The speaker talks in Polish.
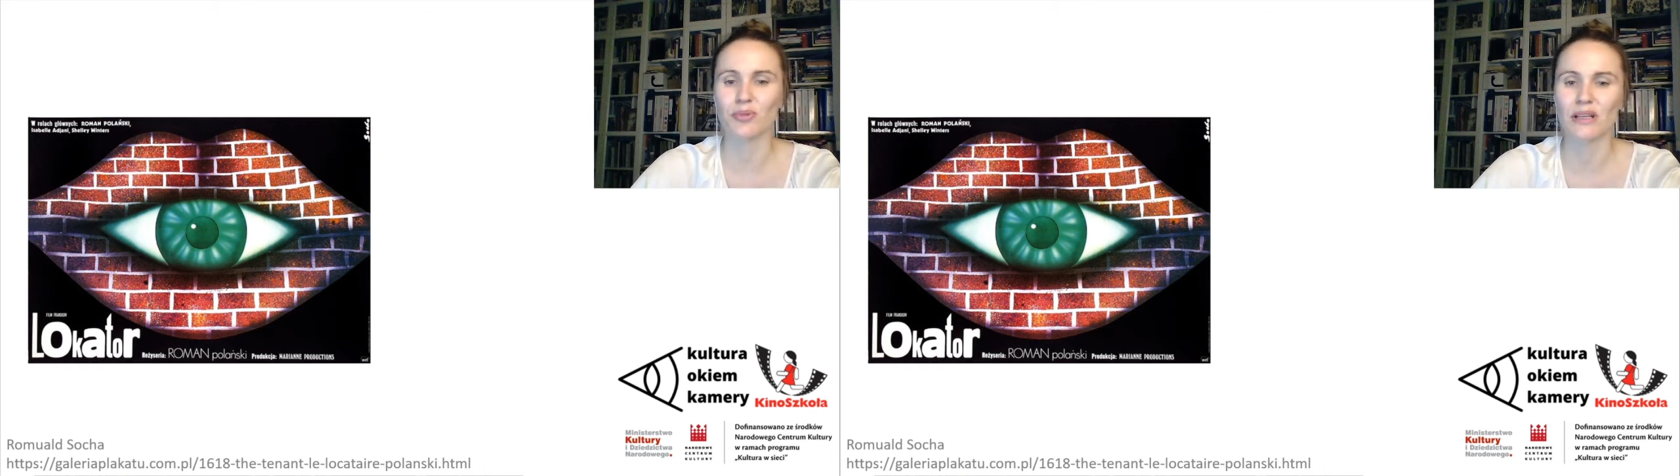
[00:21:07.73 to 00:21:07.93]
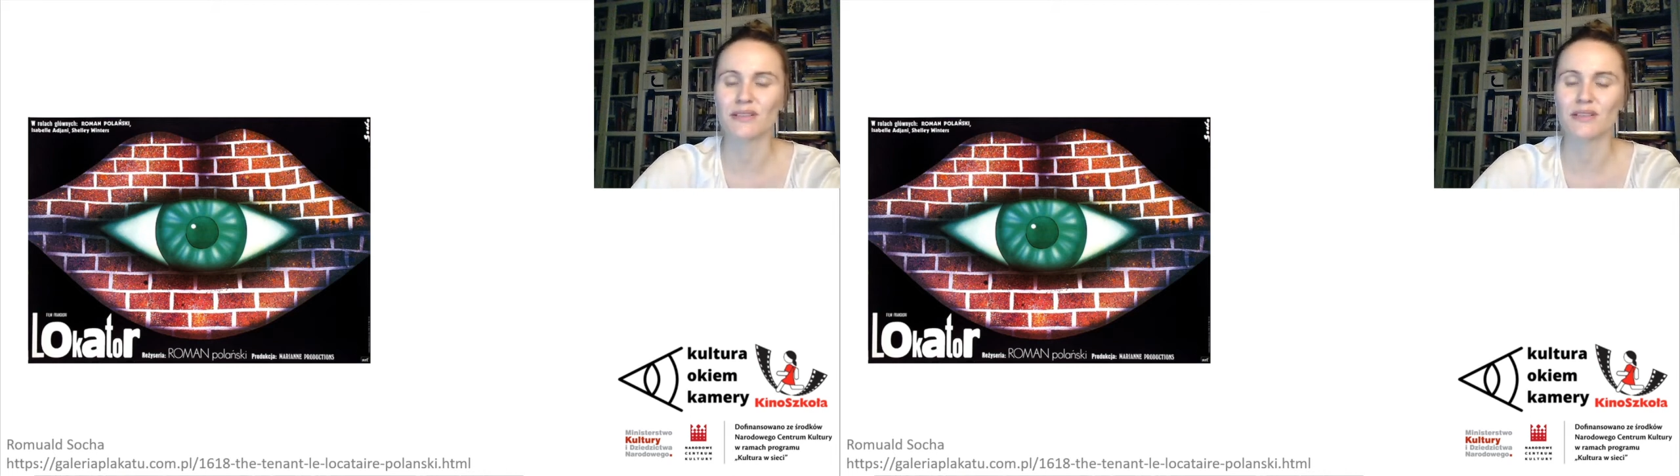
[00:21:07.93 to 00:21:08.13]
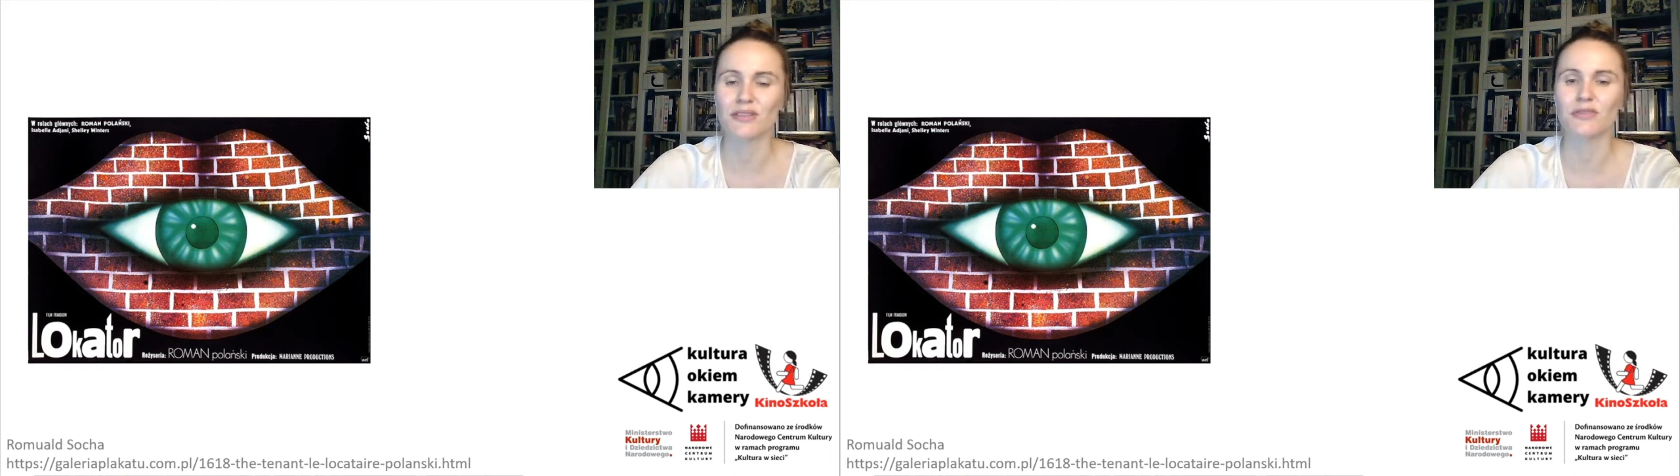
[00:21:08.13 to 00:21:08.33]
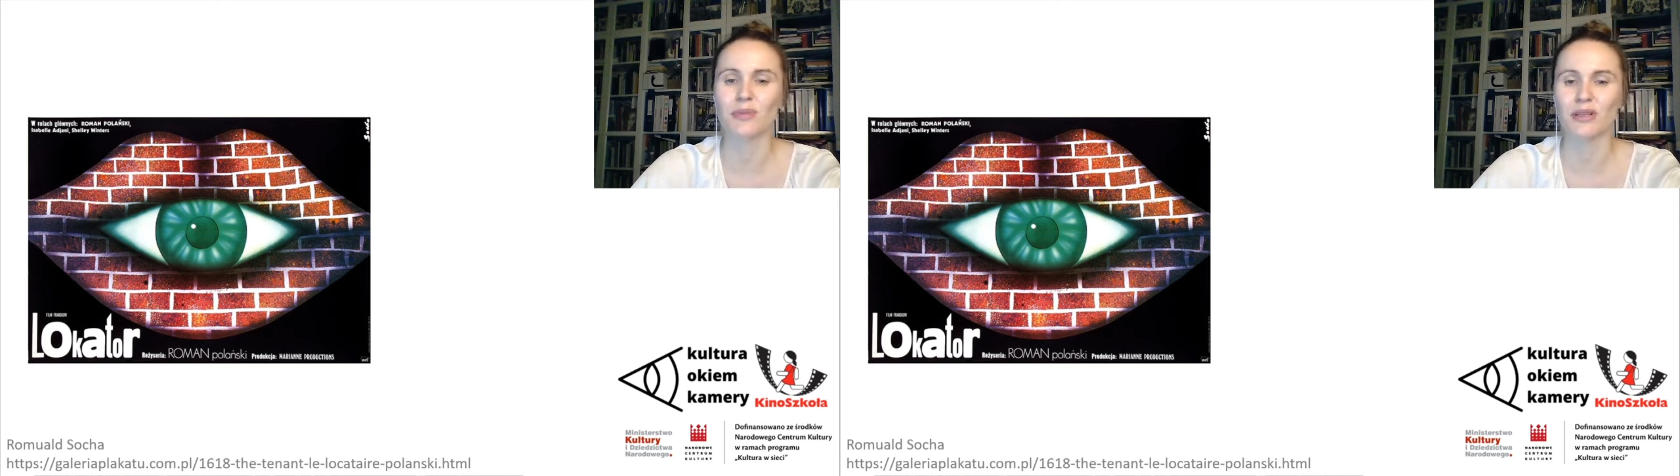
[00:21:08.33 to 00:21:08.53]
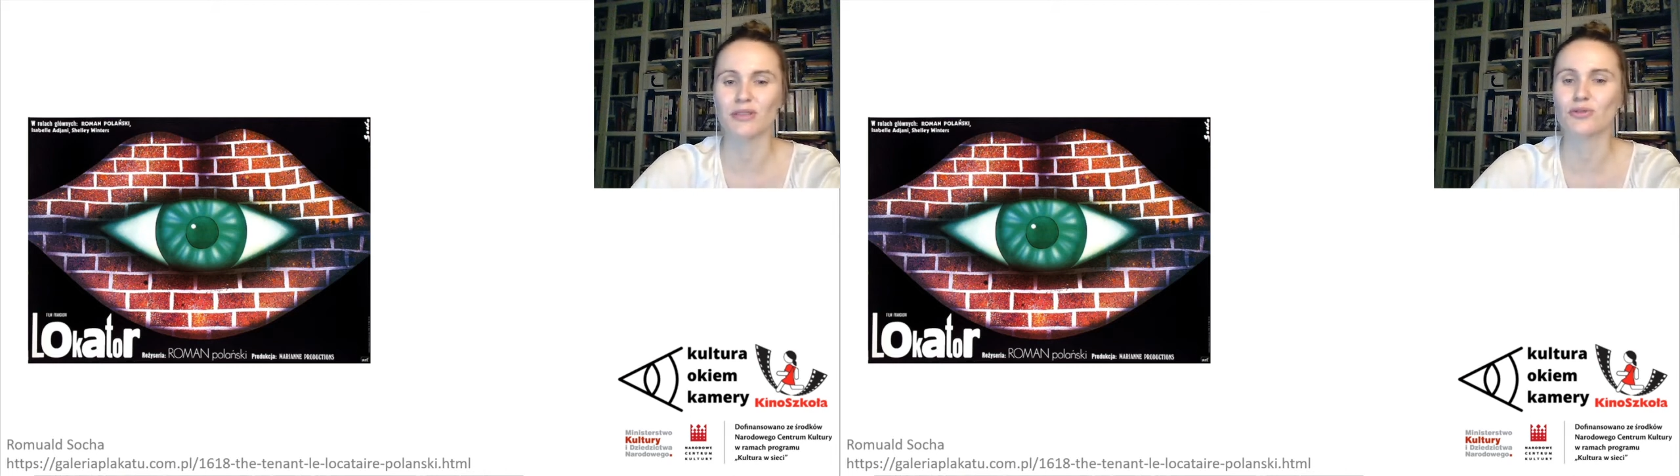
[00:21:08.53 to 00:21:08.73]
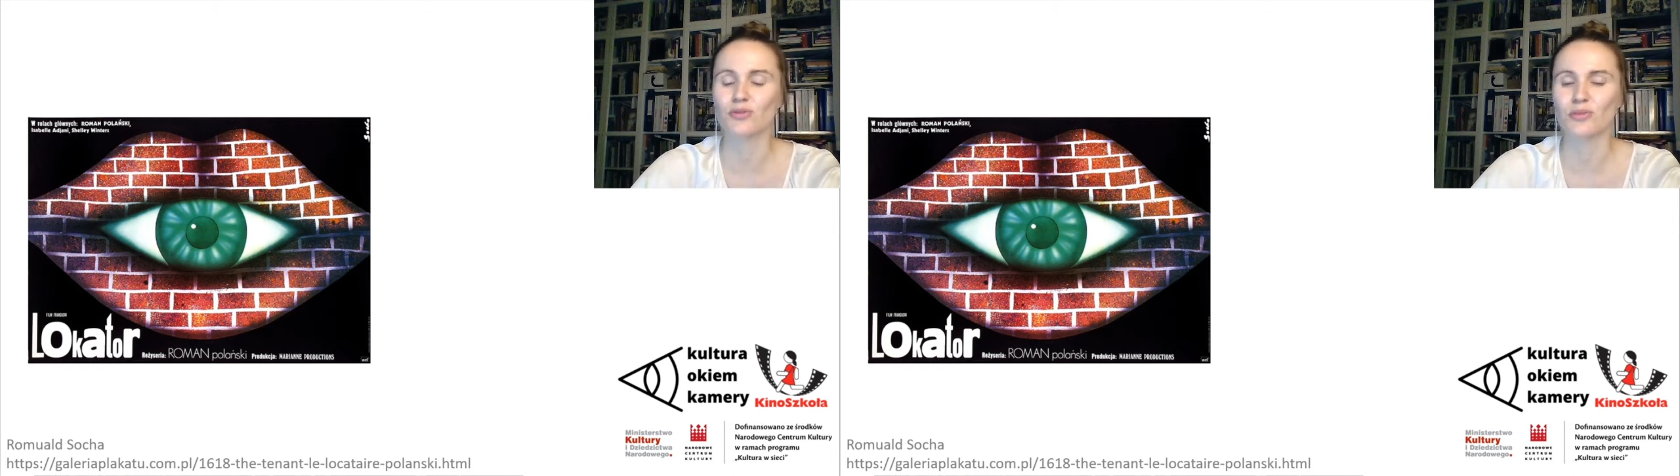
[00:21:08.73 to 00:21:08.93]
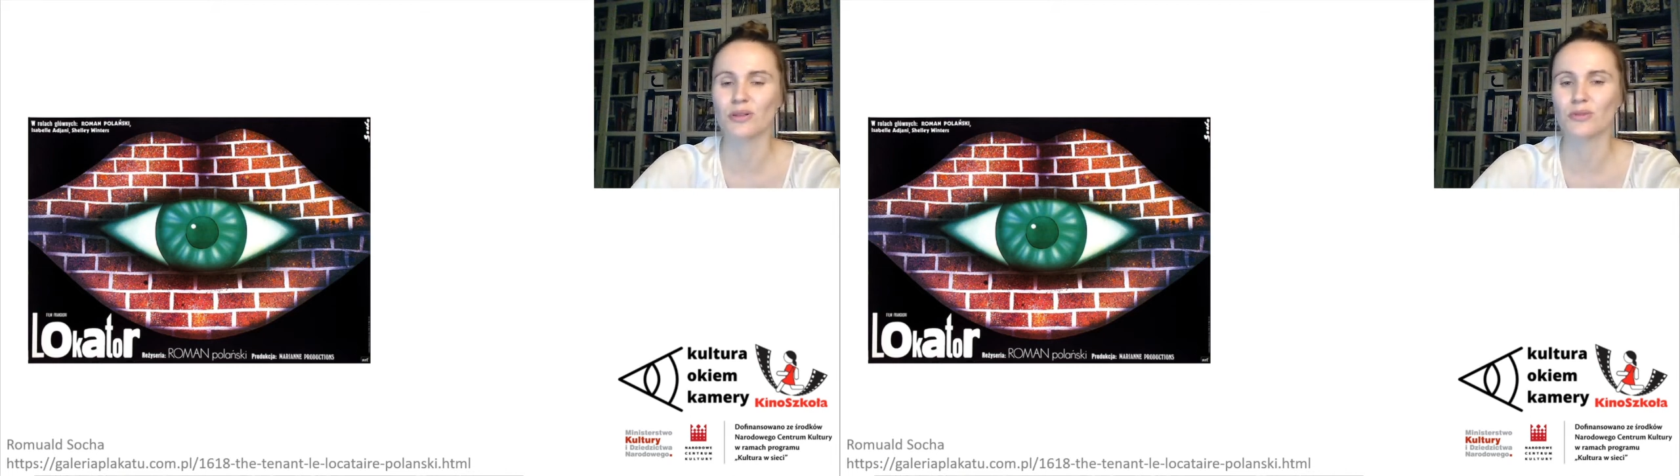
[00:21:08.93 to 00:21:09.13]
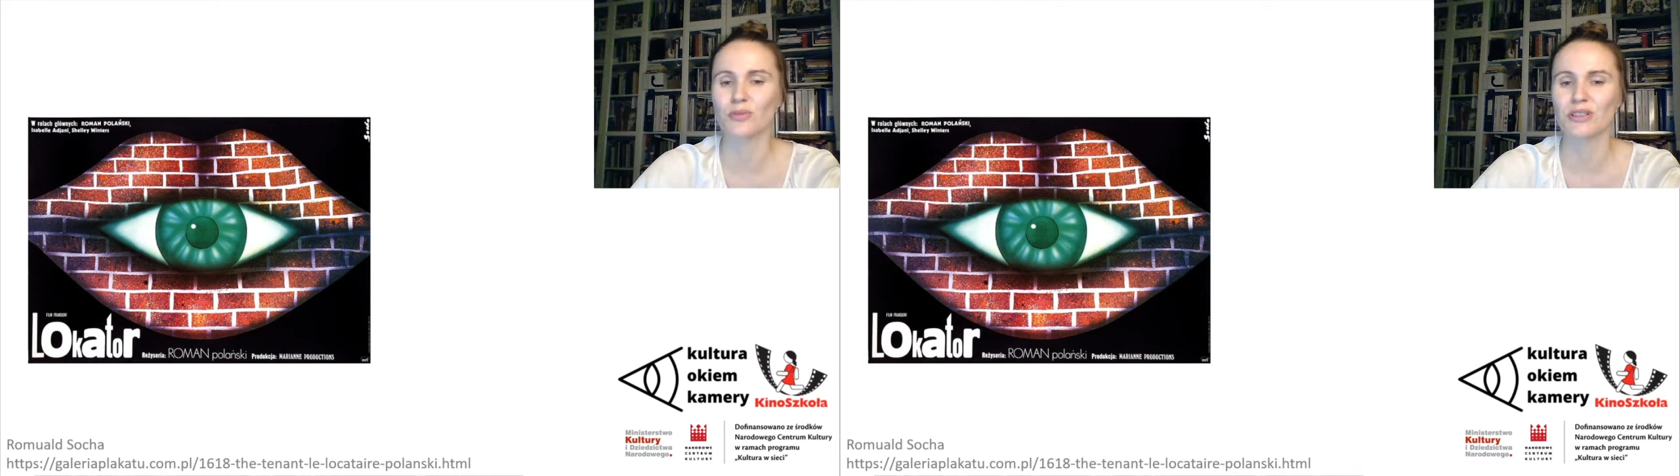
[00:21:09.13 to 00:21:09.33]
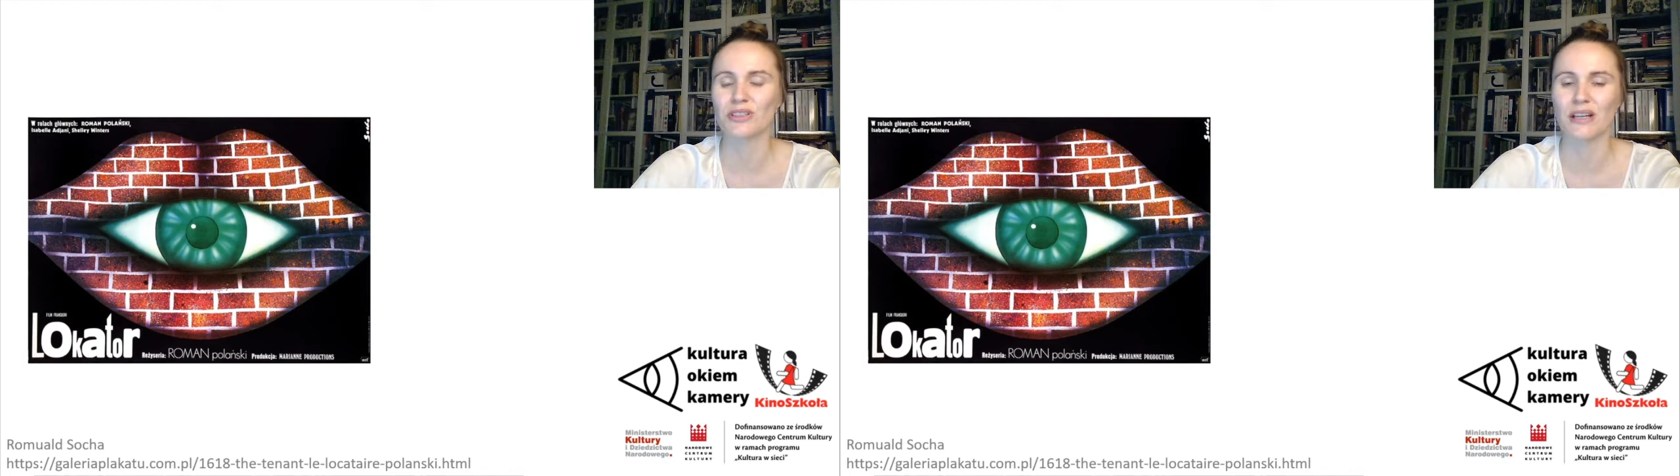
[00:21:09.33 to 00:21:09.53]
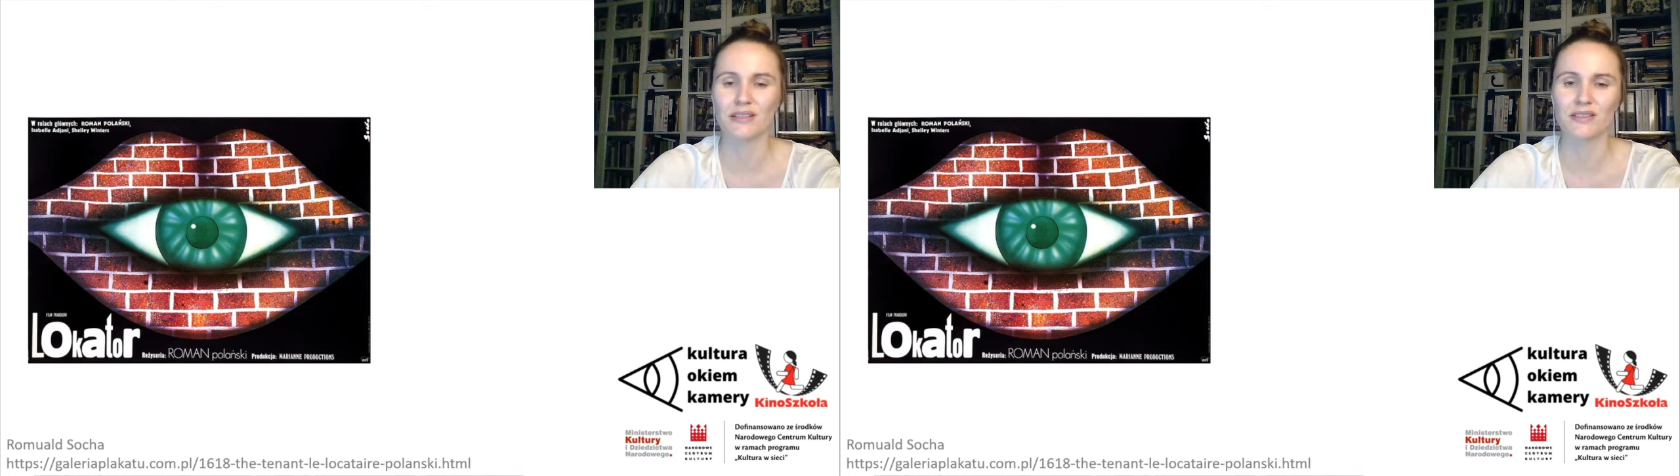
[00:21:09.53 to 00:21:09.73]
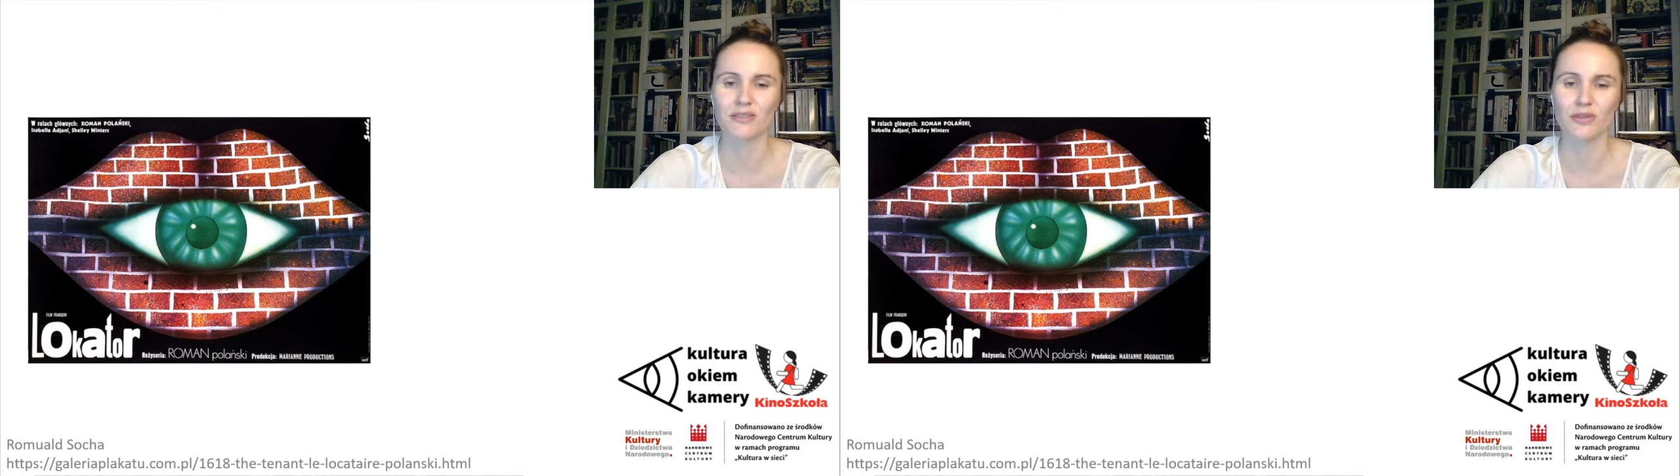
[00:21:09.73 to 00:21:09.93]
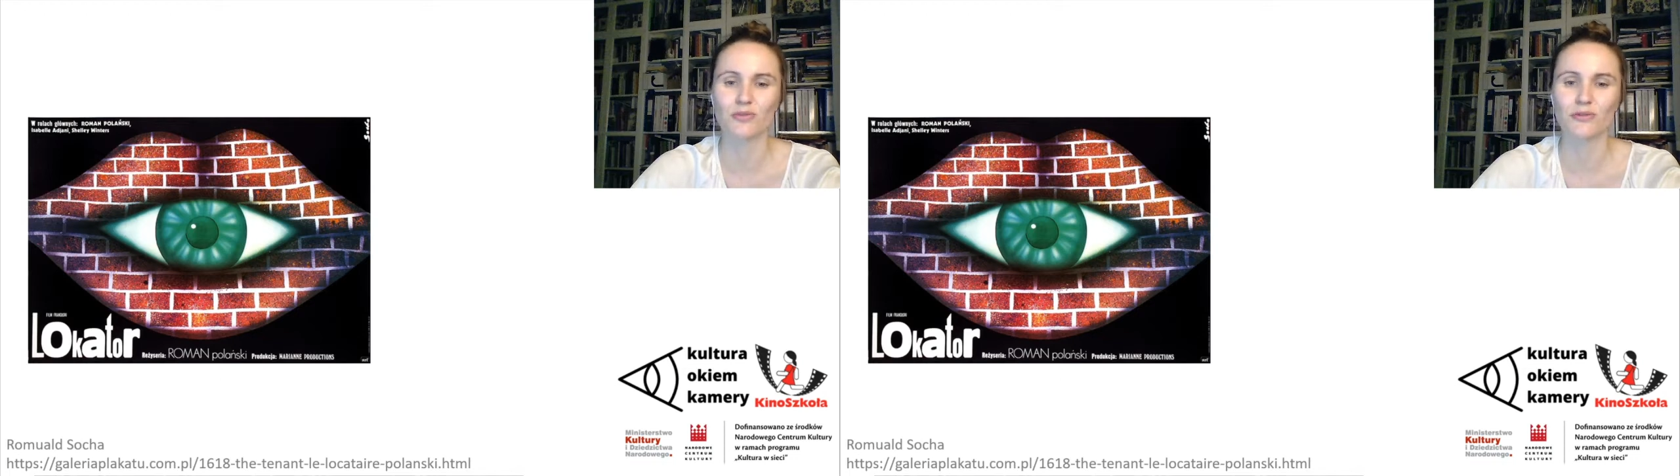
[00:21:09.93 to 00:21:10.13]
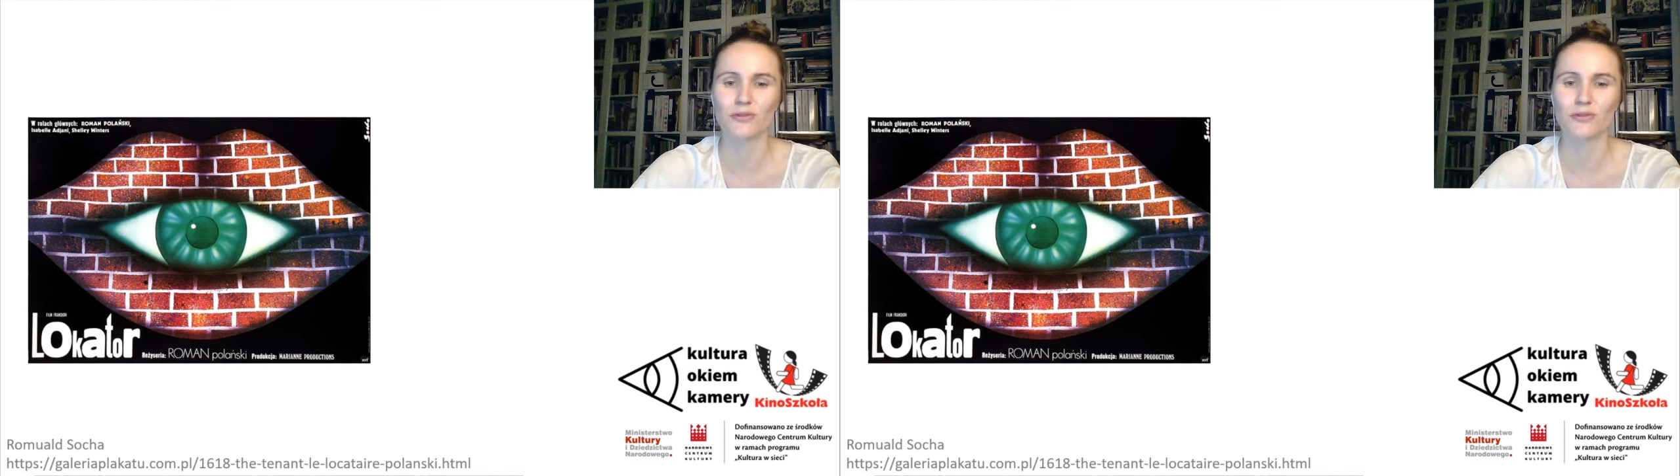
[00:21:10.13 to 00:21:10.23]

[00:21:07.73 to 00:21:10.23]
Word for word: Polański w Paryżu umie umieszcza akcje filmów,